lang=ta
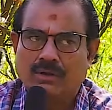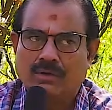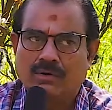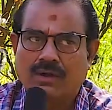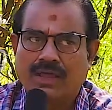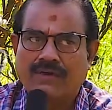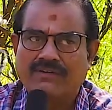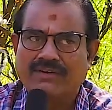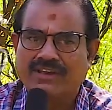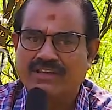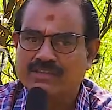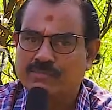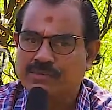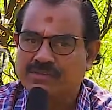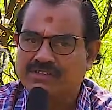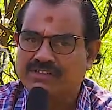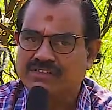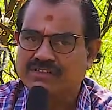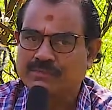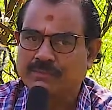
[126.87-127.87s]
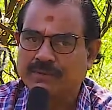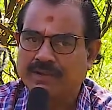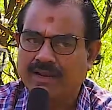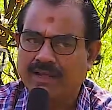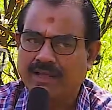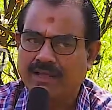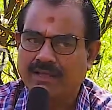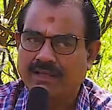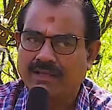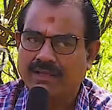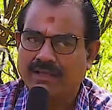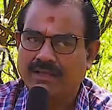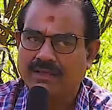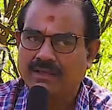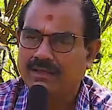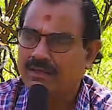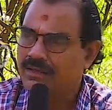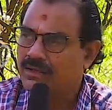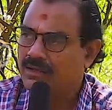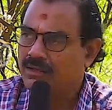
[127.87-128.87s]
ஒரு அவரேஜ் பிஸ்னஸ் மேனாக
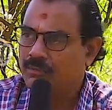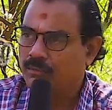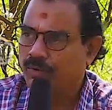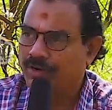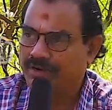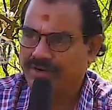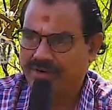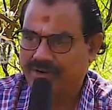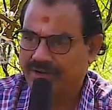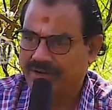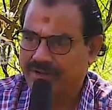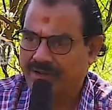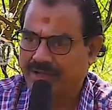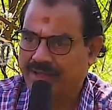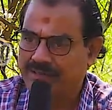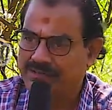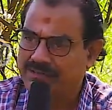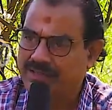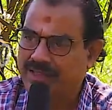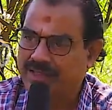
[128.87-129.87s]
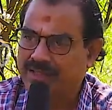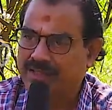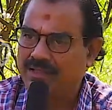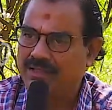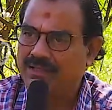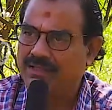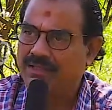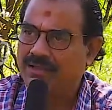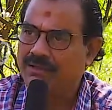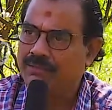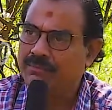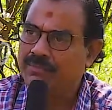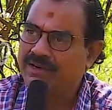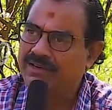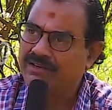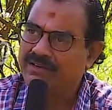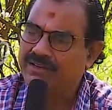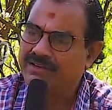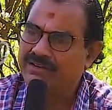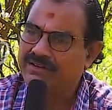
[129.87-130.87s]
போயின்ட்டுருக்கு அதுதான்
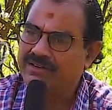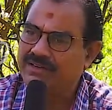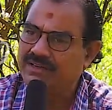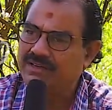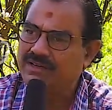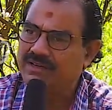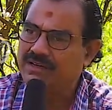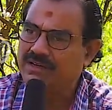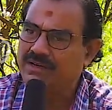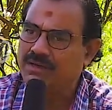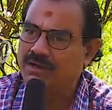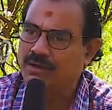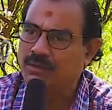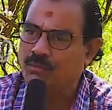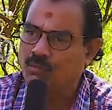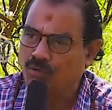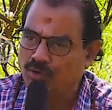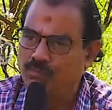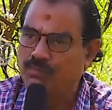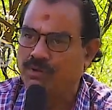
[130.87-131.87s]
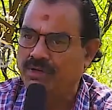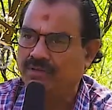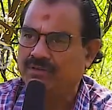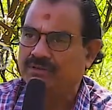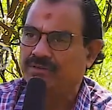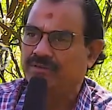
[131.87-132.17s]
மெடிடேஷனுக்கு முன்பு